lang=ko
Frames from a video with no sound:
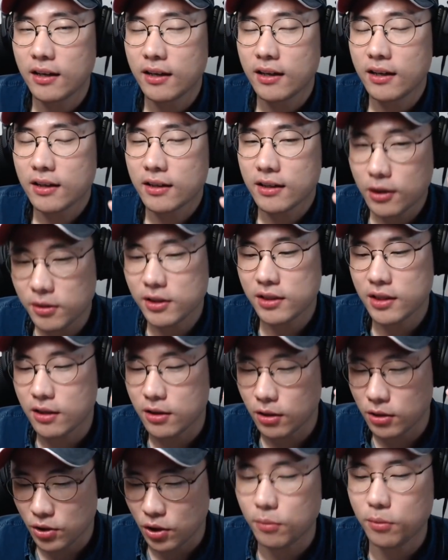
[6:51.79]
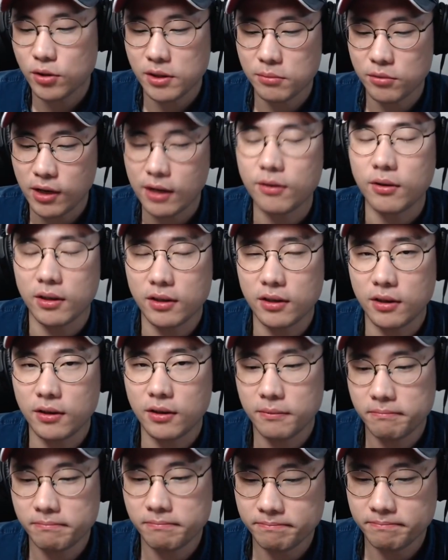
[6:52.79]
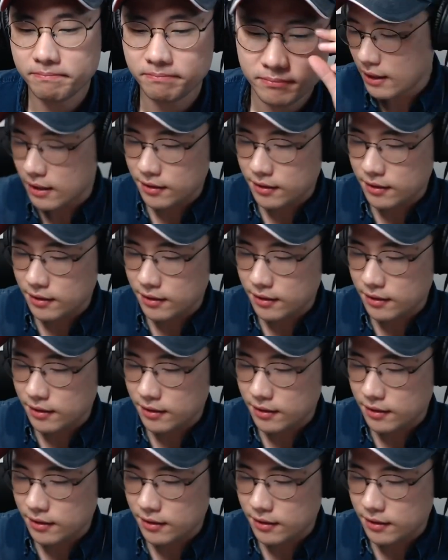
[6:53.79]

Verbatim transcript: 그러면 그냥 그거 적어보시면 될 것 같아요. 음.